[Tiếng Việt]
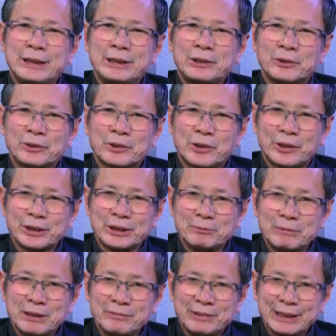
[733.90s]
khi tôi còn
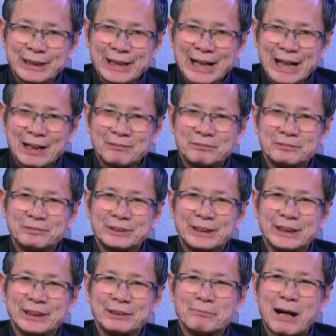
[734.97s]
ở bên Việt Nam
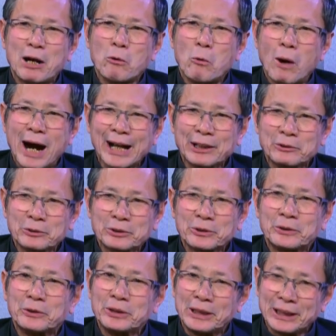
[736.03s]
thì bà ngoại của
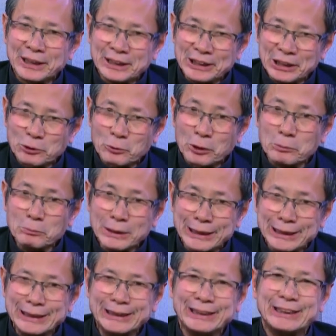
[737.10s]
tôi là người Quảng
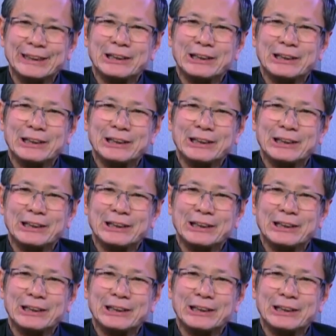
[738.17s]
Bình